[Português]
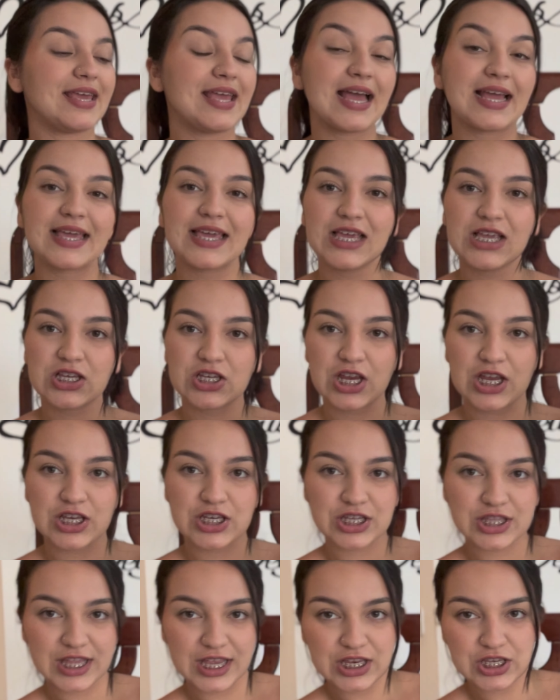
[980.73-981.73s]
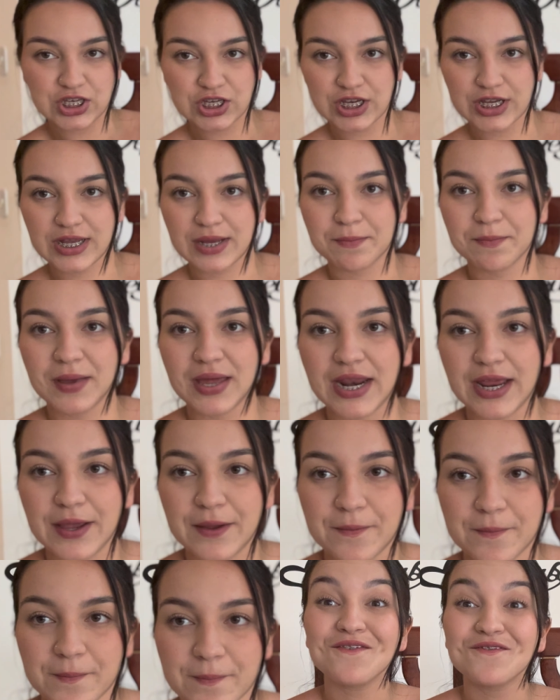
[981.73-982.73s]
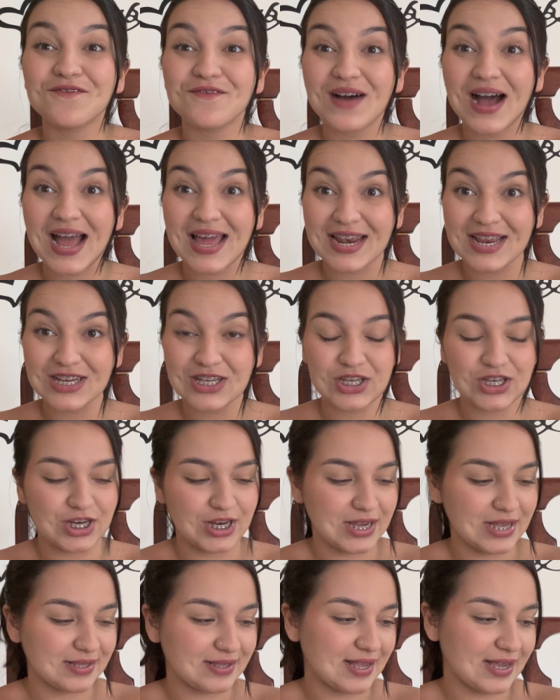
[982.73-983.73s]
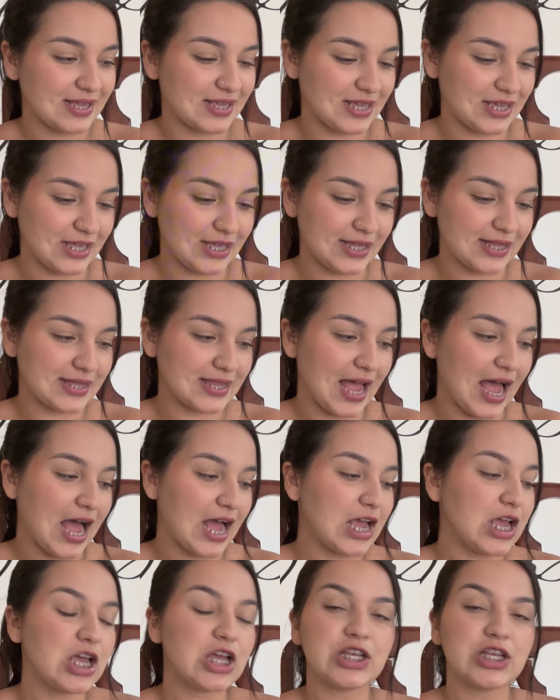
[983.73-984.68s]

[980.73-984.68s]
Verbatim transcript: aqui, gente, tem dica, peraí. Tem várias dicas aqui, tá?